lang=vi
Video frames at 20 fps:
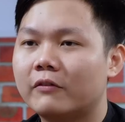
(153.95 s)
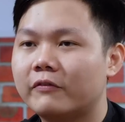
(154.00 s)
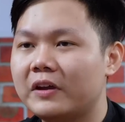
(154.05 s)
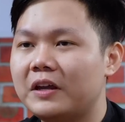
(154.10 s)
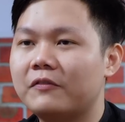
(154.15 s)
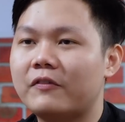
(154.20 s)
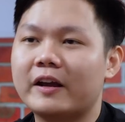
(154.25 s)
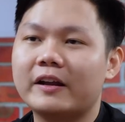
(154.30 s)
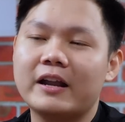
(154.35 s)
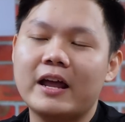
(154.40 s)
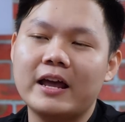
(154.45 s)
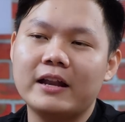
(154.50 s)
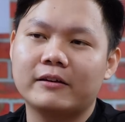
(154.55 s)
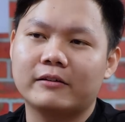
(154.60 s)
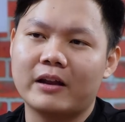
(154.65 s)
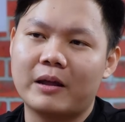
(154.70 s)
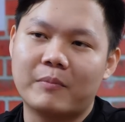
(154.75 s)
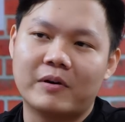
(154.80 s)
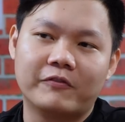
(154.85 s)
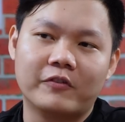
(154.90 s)
vì vậy
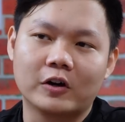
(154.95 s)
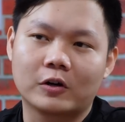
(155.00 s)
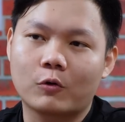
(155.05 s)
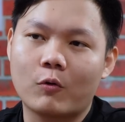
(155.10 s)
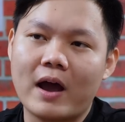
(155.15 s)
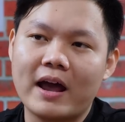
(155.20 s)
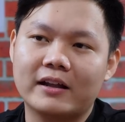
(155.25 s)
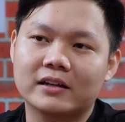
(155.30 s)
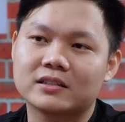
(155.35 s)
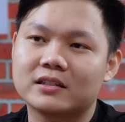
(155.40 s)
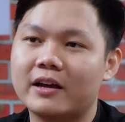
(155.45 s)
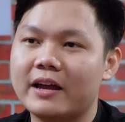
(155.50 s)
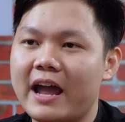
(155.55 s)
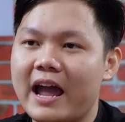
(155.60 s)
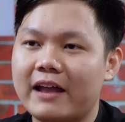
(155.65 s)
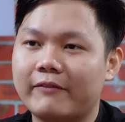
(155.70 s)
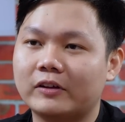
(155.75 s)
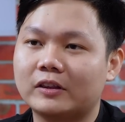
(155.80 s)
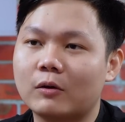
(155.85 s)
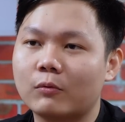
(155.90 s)
nên để mà vượt qua được giới
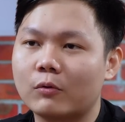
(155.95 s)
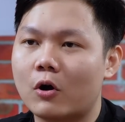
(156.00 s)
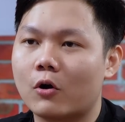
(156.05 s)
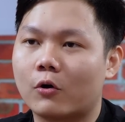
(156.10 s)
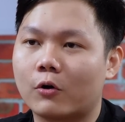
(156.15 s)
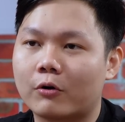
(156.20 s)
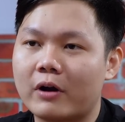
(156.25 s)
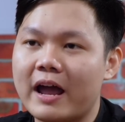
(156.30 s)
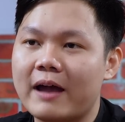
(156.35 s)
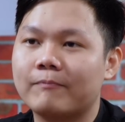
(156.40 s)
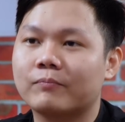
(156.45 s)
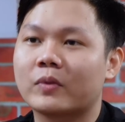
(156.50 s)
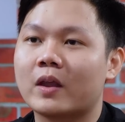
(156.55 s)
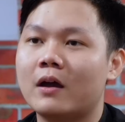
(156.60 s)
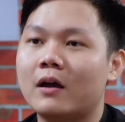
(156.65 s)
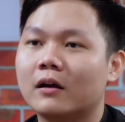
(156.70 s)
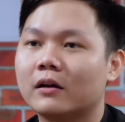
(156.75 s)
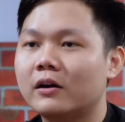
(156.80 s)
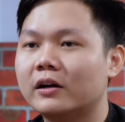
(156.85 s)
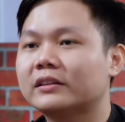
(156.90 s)
hạn về tốc độ của RAM,
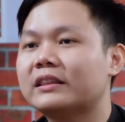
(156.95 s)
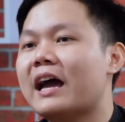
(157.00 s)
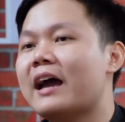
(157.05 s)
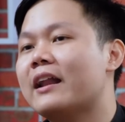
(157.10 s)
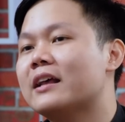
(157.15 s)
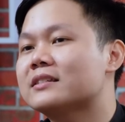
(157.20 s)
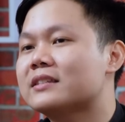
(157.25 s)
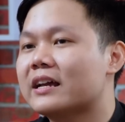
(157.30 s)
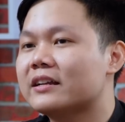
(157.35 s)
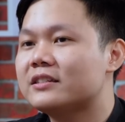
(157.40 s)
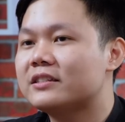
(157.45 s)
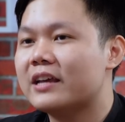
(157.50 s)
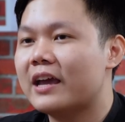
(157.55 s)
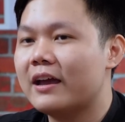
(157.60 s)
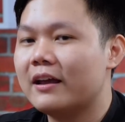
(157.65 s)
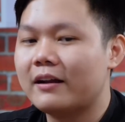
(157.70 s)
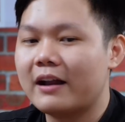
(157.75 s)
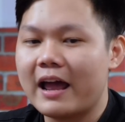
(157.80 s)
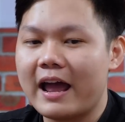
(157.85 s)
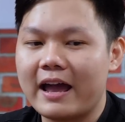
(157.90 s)
người ta đã sáng
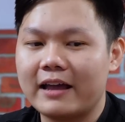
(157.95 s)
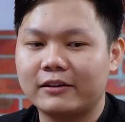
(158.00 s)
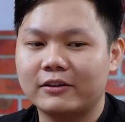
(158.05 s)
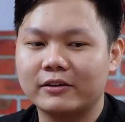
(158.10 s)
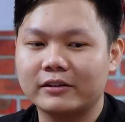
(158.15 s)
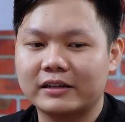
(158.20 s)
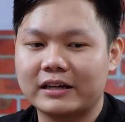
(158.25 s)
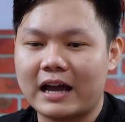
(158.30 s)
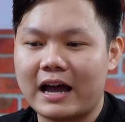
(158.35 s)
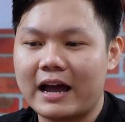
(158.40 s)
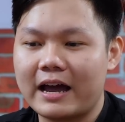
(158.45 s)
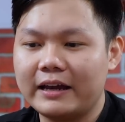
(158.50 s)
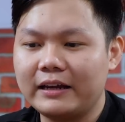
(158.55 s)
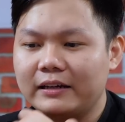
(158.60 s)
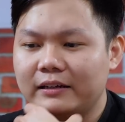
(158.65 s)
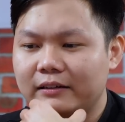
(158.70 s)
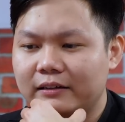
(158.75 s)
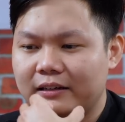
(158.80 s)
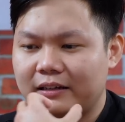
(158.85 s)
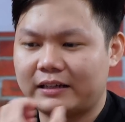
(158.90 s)
chế ra những
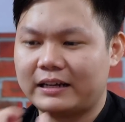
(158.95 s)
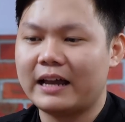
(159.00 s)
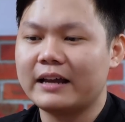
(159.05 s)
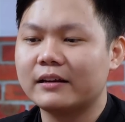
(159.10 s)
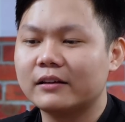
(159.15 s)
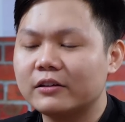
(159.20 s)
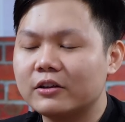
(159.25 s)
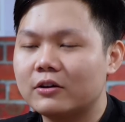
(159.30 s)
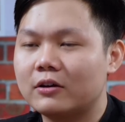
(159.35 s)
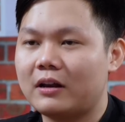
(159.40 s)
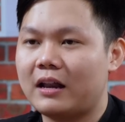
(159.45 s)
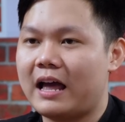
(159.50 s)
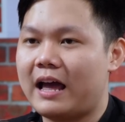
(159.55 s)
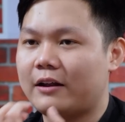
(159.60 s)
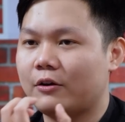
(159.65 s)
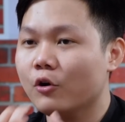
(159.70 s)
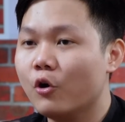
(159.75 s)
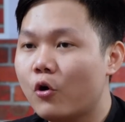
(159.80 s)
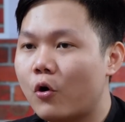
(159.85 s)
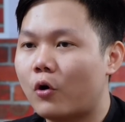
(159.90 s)
cái cách như
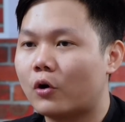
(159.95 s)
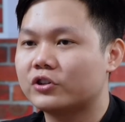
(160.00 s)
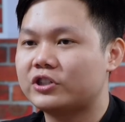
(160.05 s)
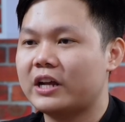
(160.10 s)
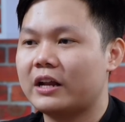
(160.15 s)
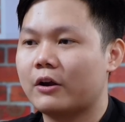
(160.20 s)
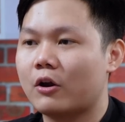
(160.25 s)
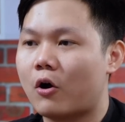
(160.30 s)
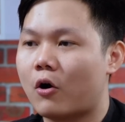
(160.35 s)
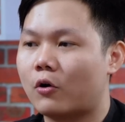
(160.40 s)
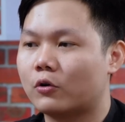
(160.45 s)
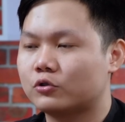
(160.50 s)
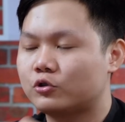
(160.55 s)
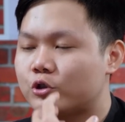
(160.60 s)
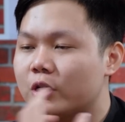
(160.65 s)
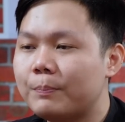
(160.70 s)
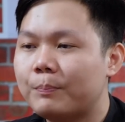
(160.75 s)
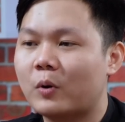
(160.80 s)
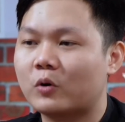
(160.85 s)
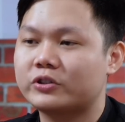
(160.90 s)
là dual channel,
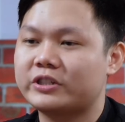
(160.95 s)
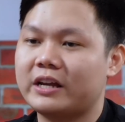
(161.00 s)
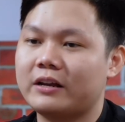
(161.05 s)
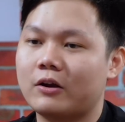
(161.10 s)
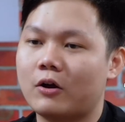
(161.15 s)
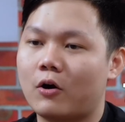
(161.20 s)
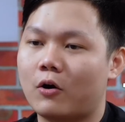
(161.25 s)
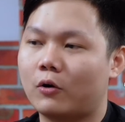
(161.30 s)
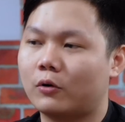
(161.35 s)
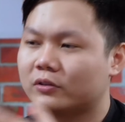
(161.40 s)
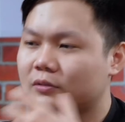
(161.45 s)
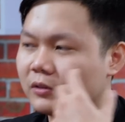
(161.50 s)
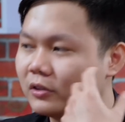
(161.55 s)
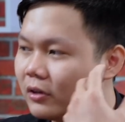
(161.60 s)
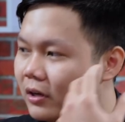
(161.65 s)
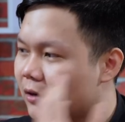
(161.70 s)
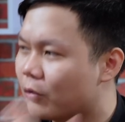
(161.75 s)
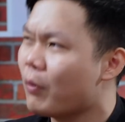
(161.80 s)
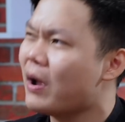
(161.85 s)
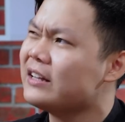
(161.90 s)
triple channel,
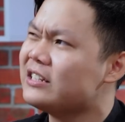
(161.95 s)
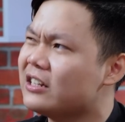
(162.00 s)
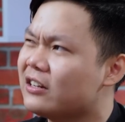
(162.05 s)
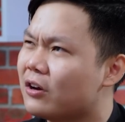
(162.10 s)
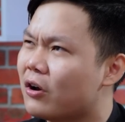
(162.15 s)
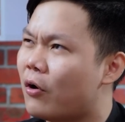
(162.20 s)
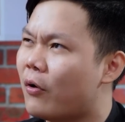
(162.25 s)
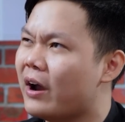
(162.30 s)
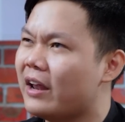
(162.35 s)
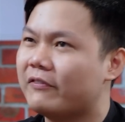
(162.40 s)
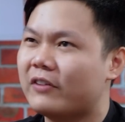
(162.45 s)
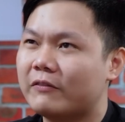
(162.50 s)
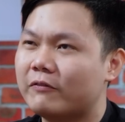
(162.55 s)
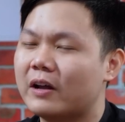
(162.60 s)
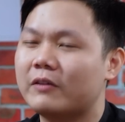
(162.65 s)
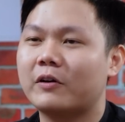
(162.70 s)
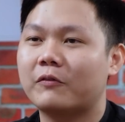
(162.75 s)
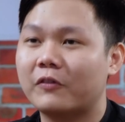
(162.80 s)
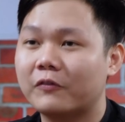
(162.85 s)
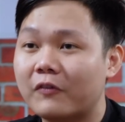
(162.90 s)
ờ, quad channel hay vân
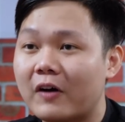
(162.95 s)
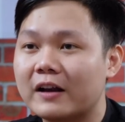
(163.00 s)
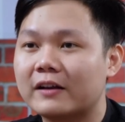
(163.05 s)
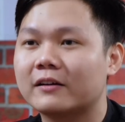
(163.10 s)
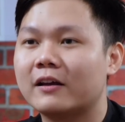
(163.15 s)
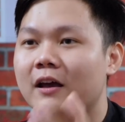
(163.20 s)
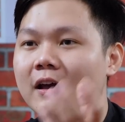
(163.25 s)
vân và vân vân.